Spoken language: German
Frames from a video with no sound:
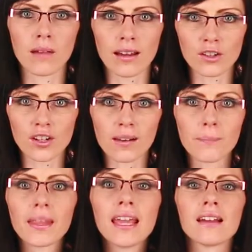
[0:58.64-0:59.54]
Marshall.
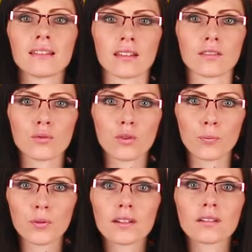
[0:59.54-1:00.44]
Das
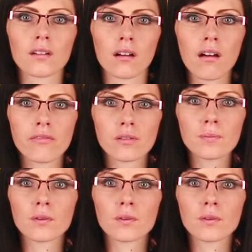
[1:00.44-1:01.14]
European Recovery